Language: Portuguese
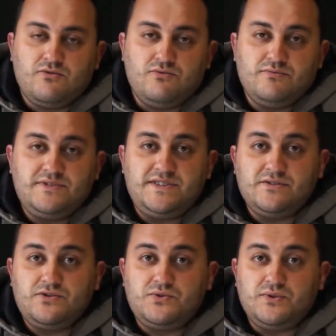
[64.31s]
com um
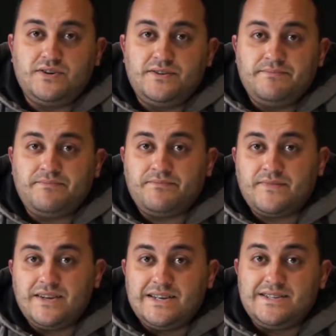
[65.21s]
sensor
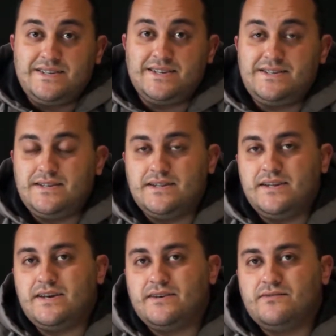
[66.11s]

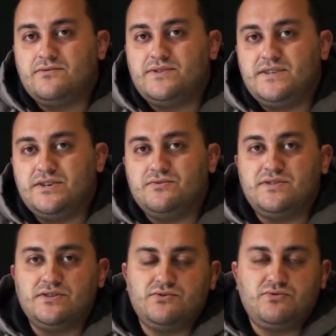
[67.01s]
CCD, ou seja, um
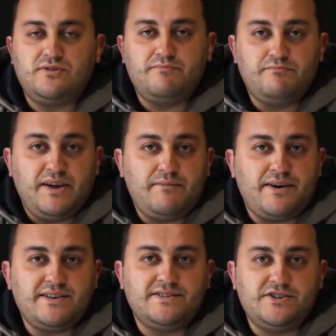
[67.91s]
sensor bem
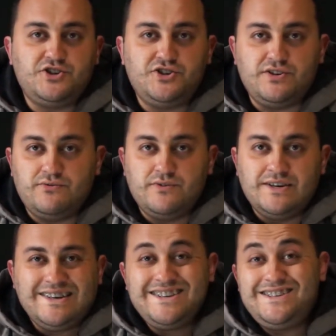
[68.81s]
mais antigo
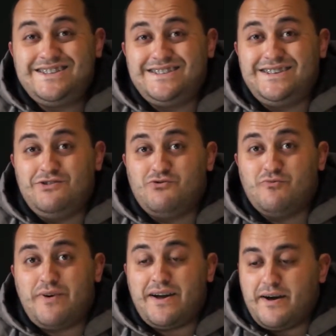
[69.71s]
de
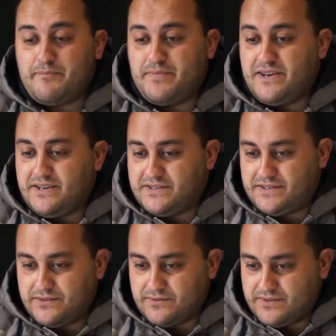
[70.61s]
5
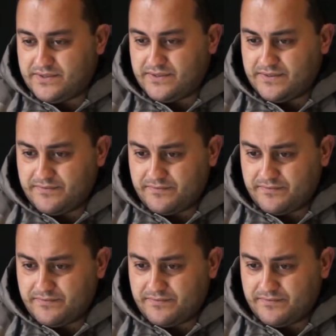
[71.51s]
megapixels.